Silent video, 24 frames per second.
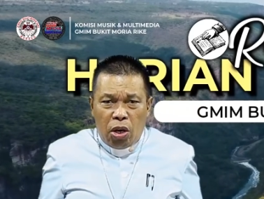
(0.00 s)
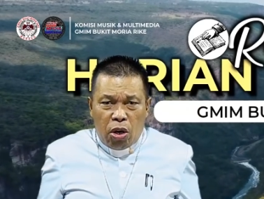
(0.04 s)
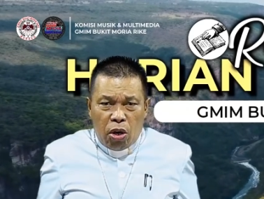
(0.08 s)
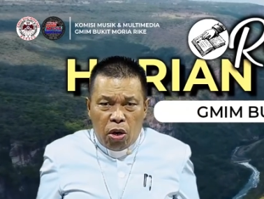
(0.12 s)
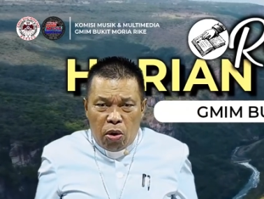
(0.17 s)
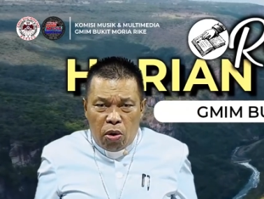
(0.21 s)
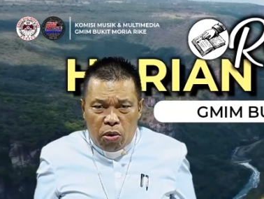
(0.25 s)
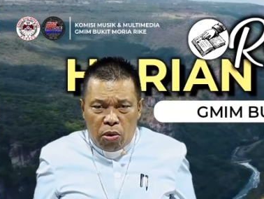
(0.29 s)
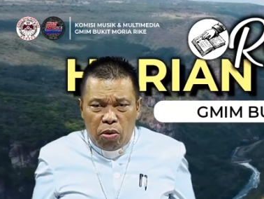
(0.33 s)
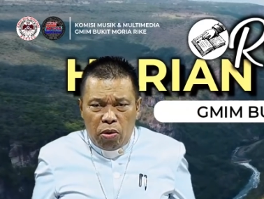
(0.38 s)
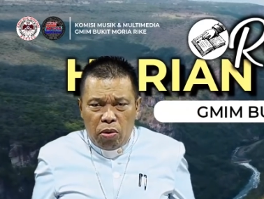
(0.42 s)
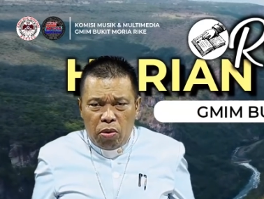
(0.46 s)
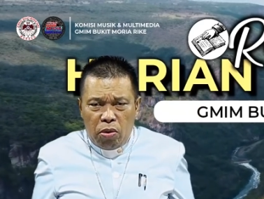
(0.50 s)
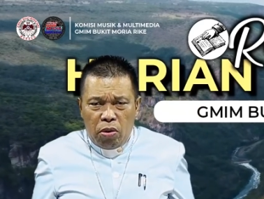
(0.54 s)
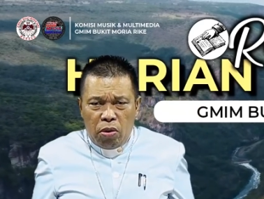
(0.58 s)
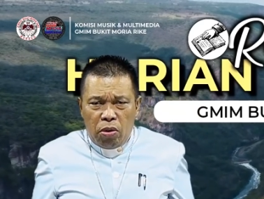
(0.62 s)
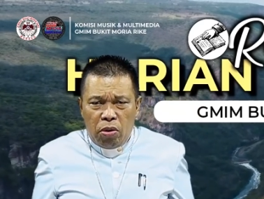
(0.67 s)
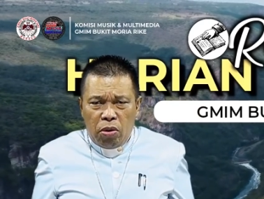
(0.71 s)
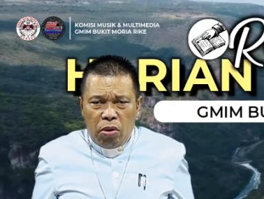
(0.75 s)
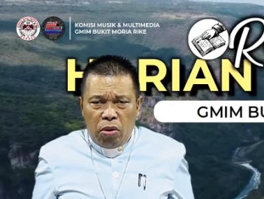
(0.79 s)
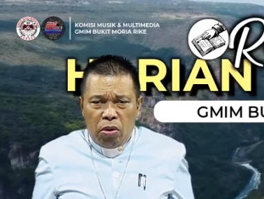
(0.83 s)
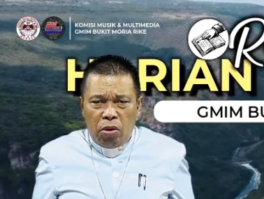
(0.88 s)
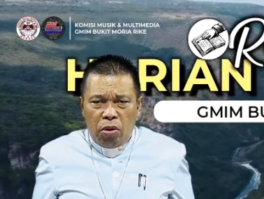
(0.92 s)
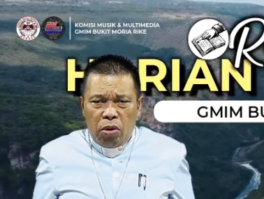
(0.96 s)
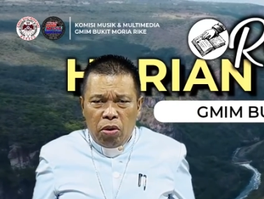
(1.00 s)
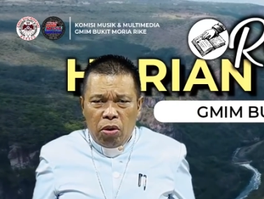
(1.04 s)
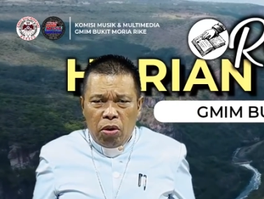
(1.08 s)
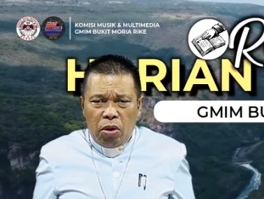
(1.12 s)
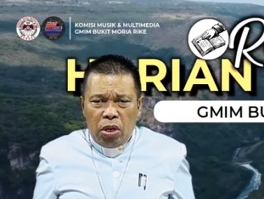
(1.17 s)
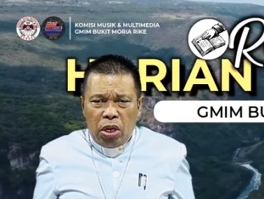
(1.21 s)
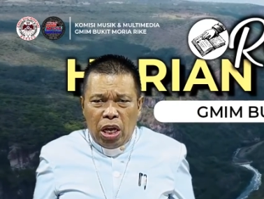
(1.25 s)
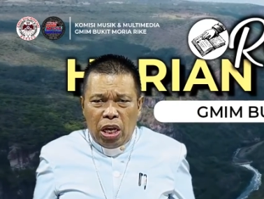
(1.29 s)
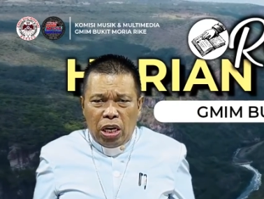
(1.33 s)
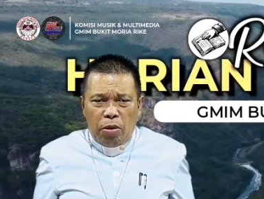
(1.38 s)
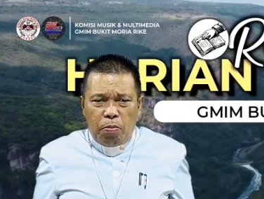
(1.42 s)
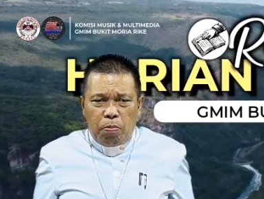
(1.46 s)
Klu
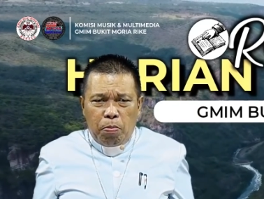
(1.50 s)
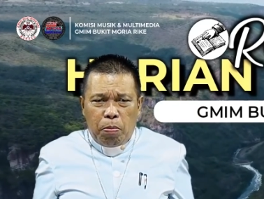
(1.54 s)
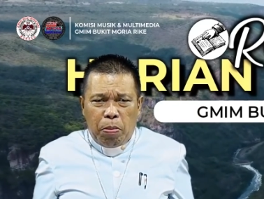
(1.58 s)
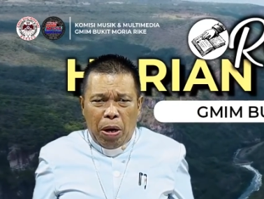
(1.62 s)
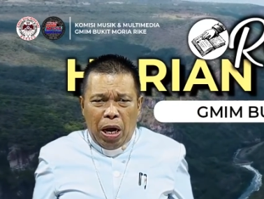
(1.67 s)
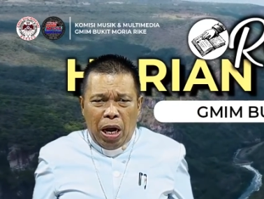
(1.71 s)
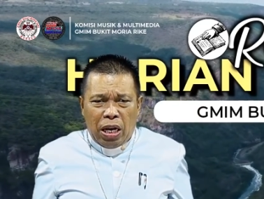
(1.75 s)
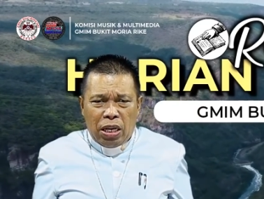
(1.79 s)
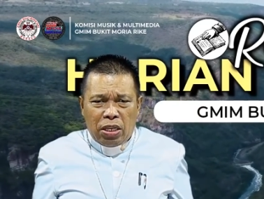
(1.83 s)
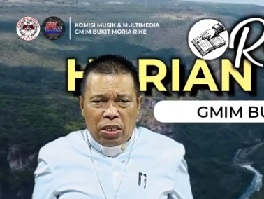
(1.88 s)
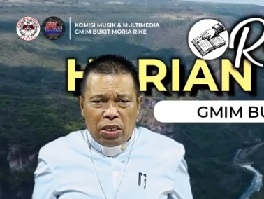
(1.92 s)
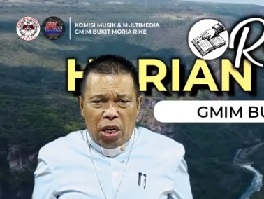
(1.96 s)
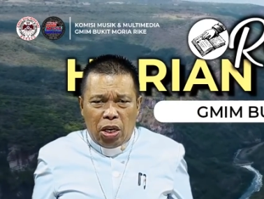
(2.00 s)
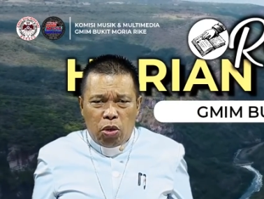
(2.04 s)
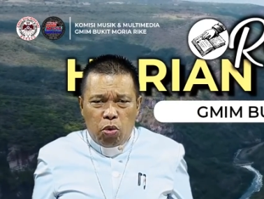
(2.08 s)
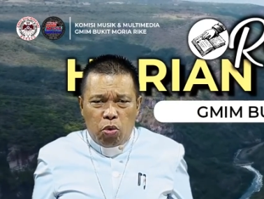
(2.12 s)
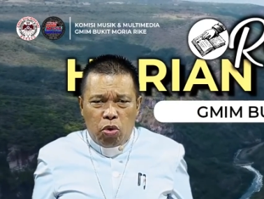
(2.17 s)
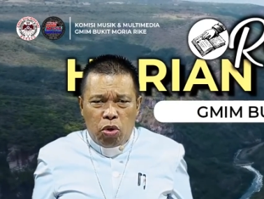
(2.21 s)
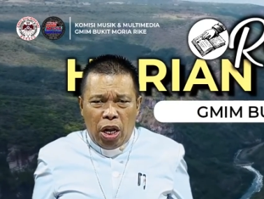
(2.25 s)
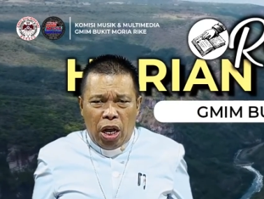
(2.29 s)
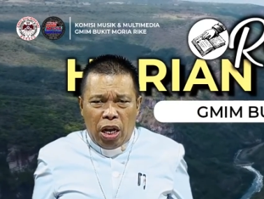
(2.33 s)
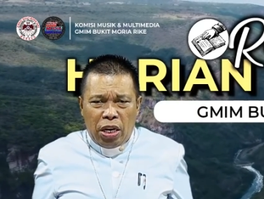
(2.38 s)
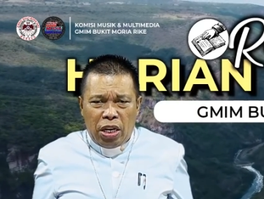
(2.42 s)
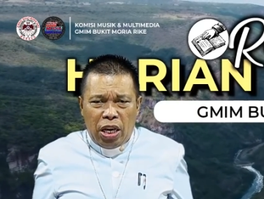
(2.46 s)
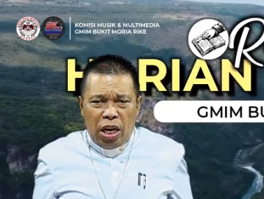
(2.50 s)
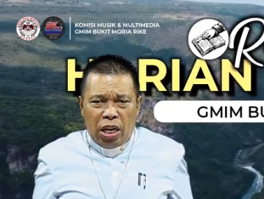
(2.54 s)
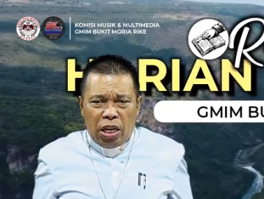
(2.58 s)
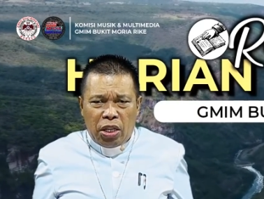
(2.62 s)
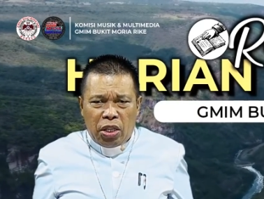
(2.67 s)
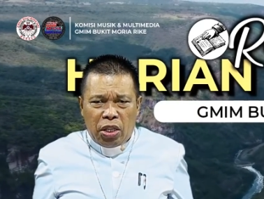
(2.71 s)
dari bahasa Yunani